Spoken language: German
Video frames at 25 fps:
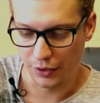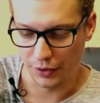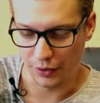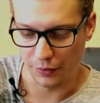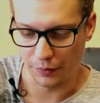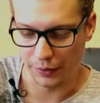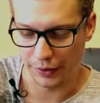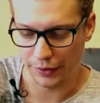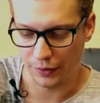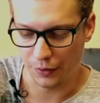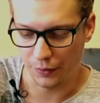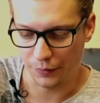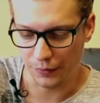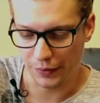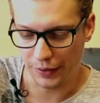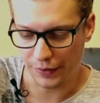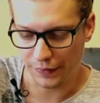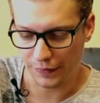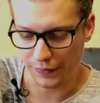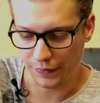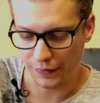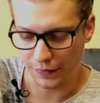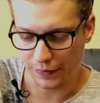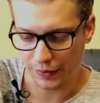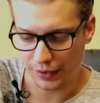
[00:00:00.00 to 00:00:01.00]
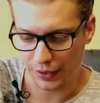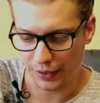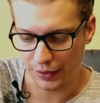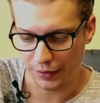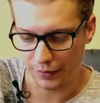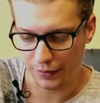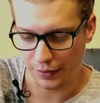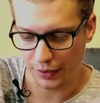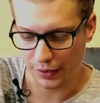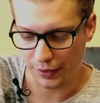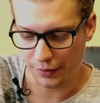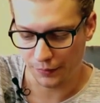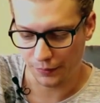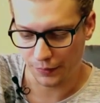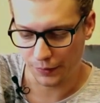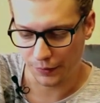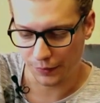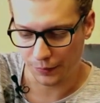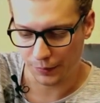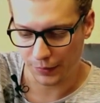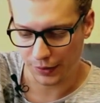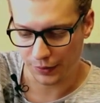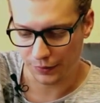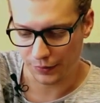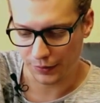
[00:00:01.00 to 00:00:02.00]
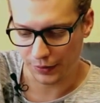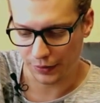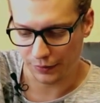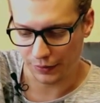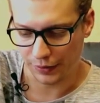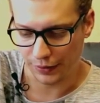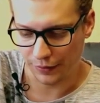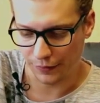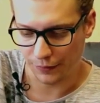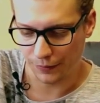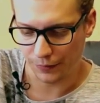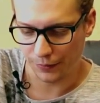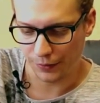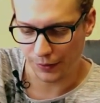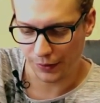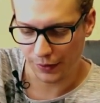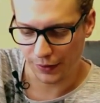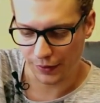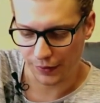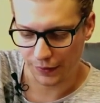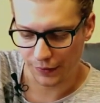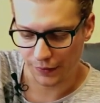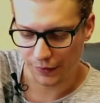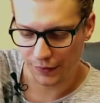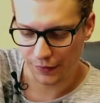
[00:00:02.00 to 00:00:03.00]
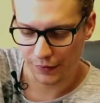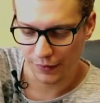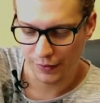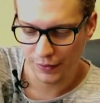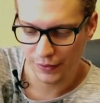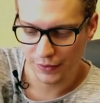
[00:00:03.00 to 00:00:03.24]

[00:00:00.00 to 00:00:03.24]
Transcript: Oh, ich hoffe, dass es keinen Einfluss macht, weil es feucht ist.